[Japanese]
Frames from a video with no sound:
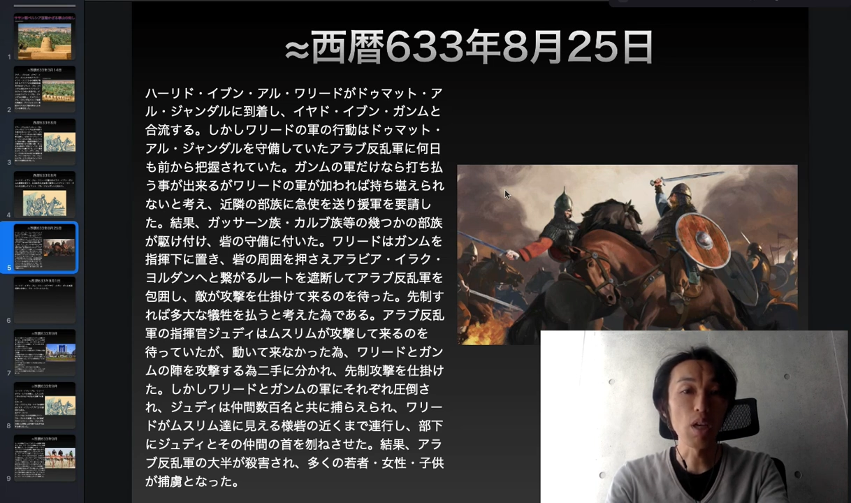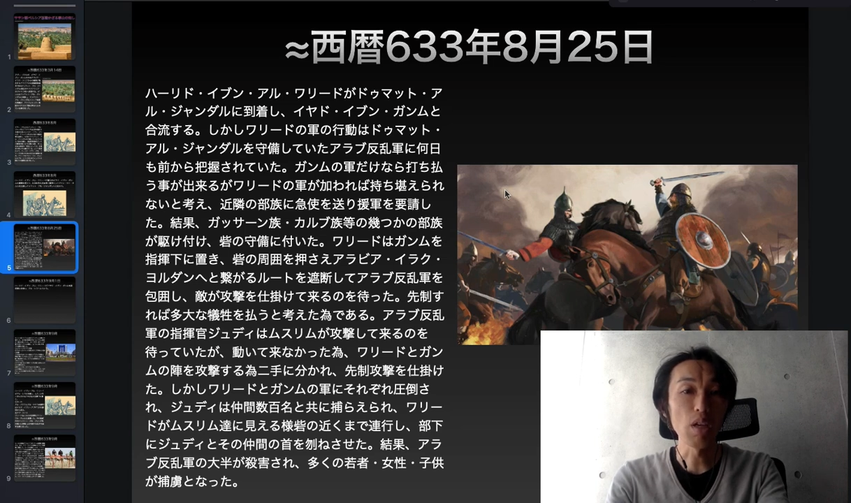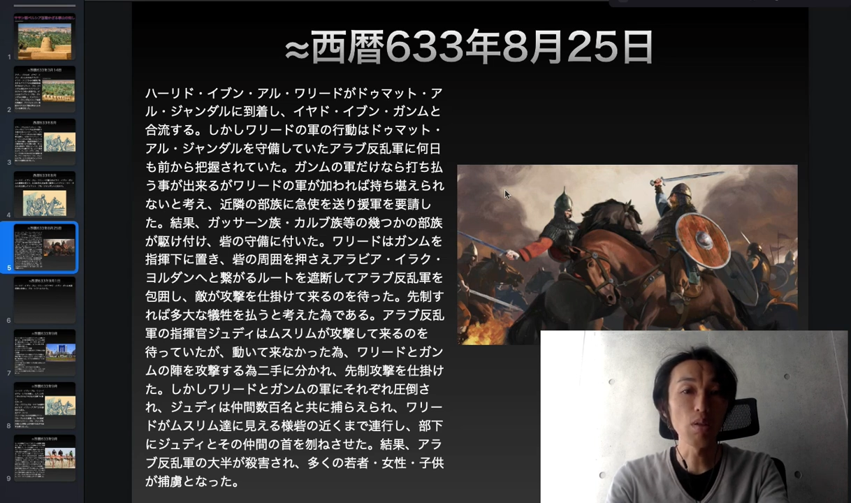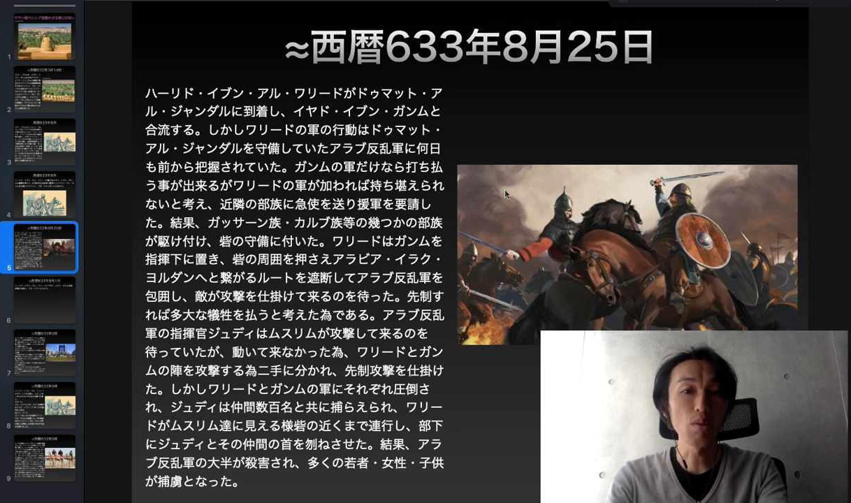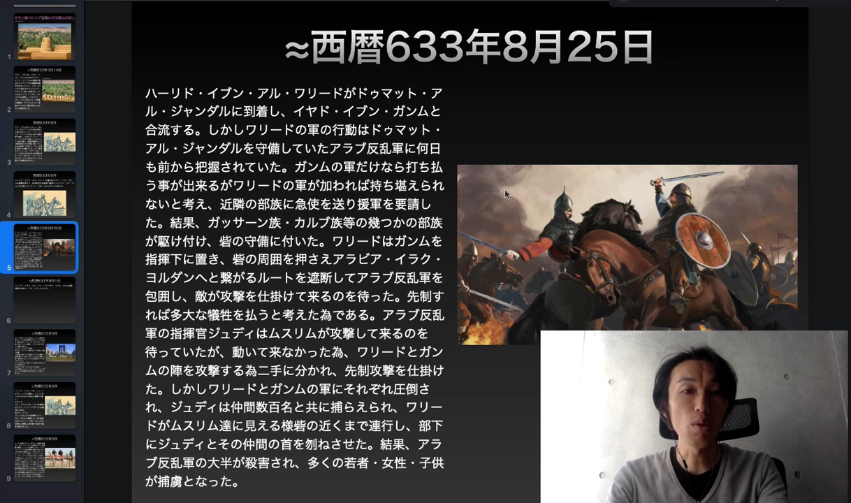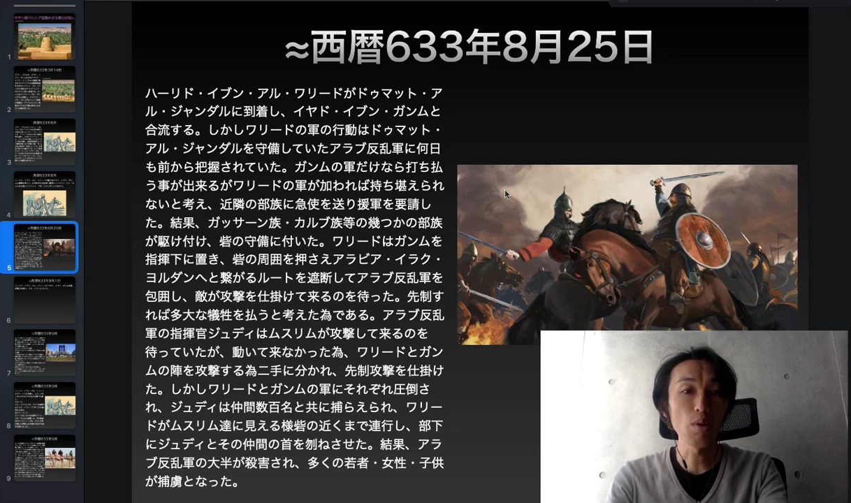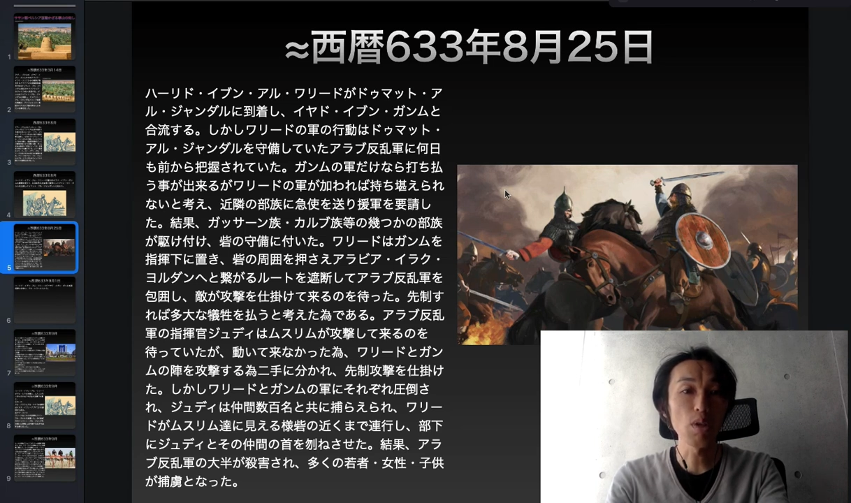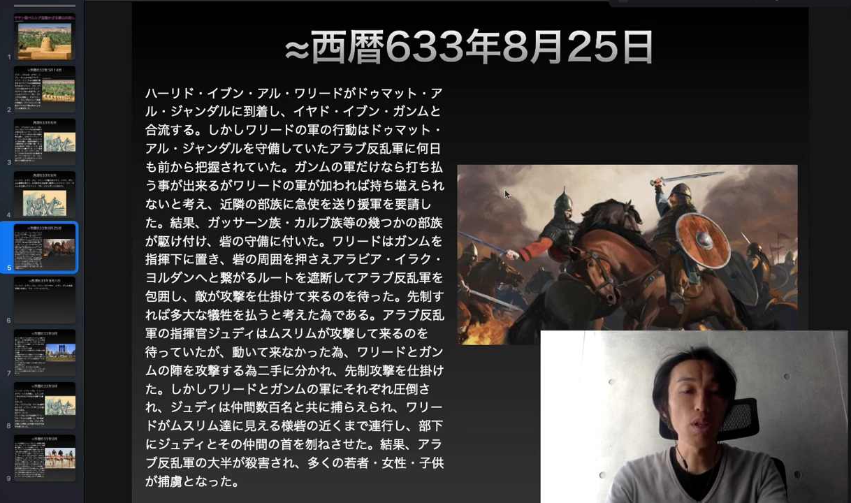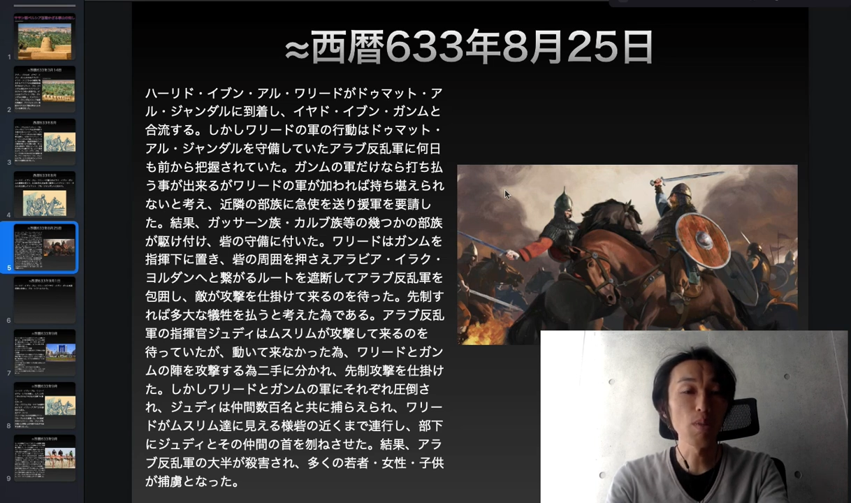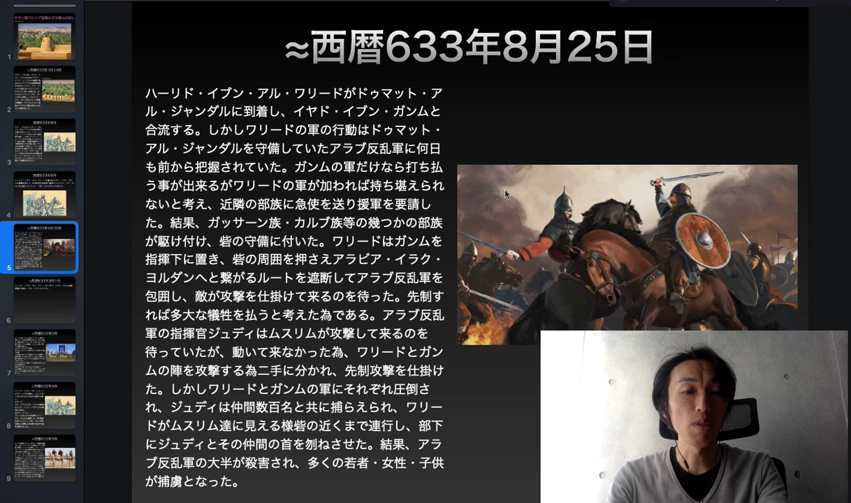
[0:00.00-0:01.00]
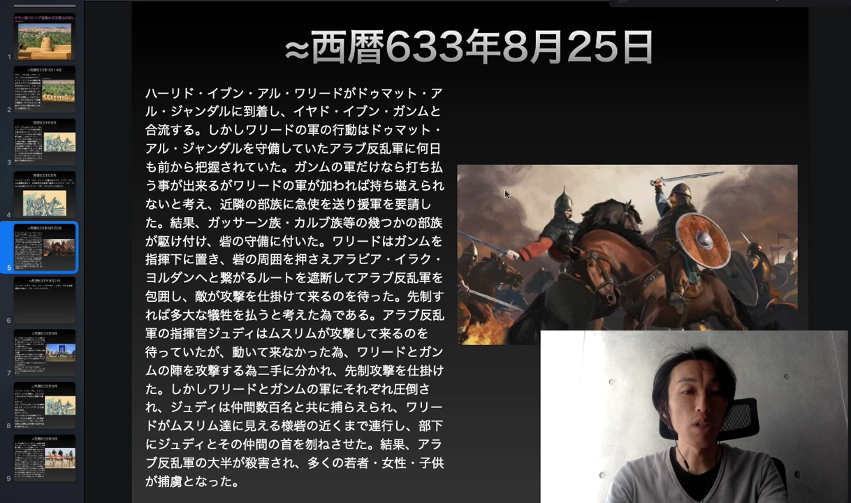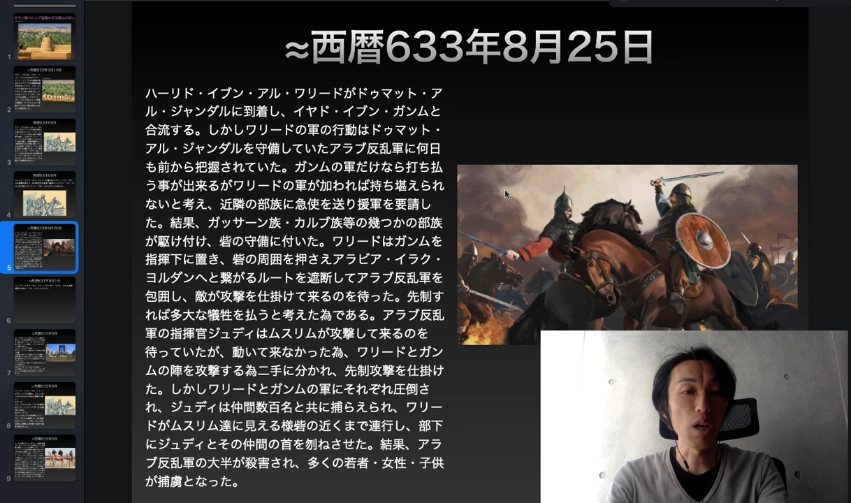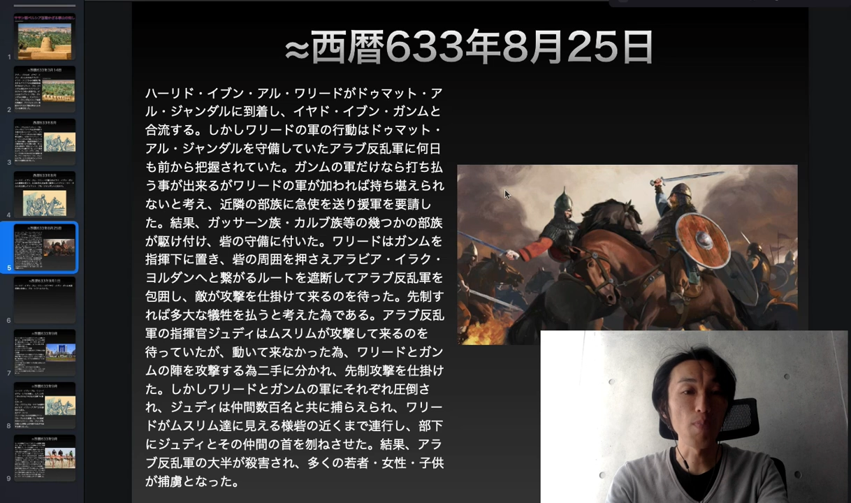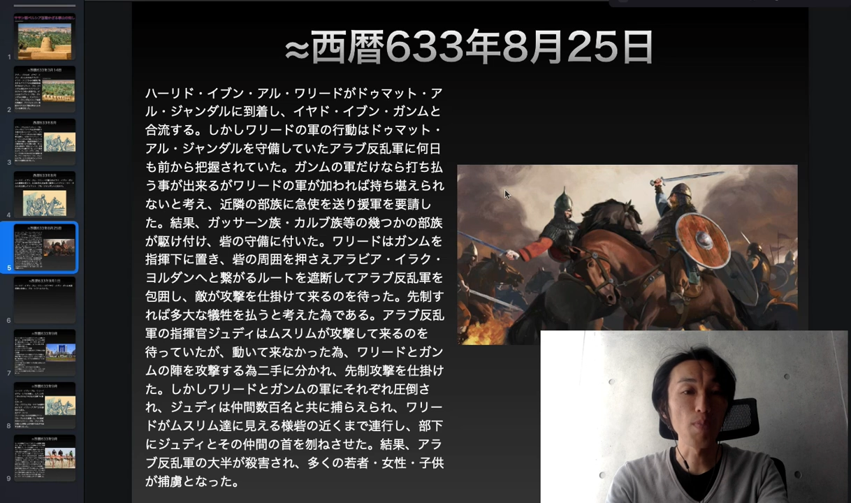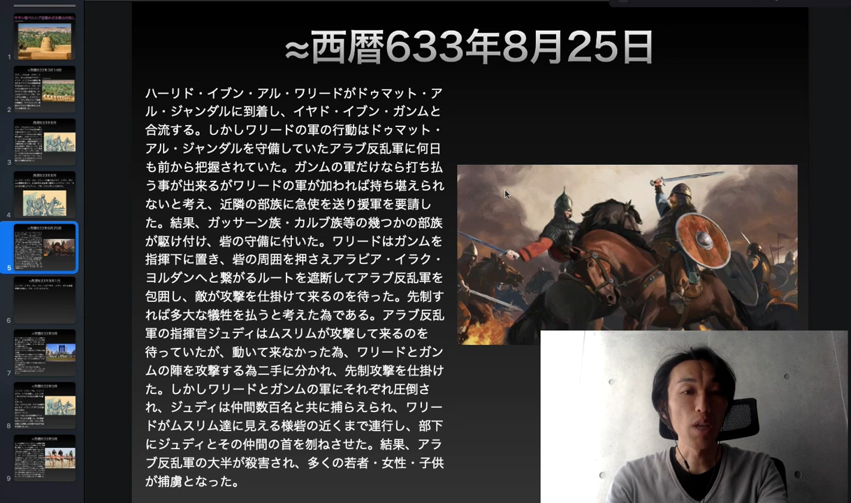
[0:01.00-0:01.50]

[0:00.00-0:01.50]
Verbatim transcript: 援軍を要請しました。